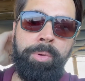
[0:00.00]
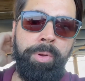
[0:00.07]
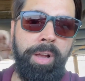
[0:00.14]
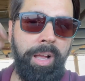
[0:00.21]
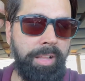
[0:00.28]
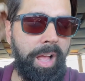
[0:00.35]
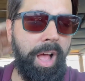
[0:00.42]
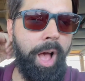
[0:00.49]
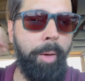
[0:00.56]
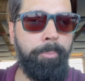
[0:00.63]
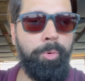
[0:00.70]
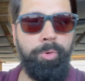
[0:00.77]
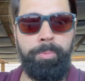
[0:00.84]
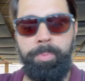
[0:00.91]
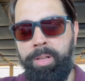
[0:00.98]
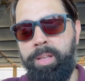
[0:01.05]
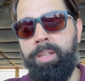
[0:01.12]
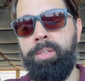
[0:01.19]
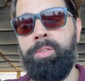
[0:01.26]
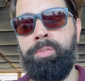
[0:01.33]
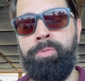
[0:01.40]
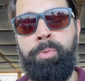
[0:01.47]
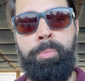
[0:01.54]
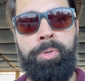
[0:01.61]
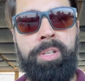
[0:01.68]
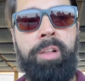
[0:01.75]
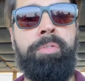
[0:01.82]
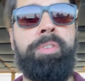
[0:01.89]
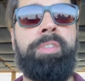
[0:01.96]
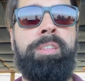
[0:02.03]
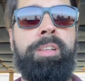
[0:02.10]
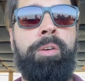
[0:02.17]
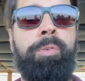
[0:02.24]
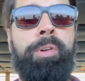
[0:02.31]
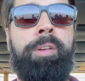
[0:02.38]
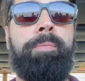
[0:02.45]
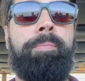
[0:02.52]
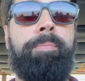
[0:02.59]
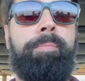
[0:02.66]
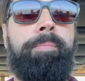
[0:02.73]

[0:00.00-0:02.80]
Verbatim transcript: e o cardápio, os preços, vou mostrar a vocês agora.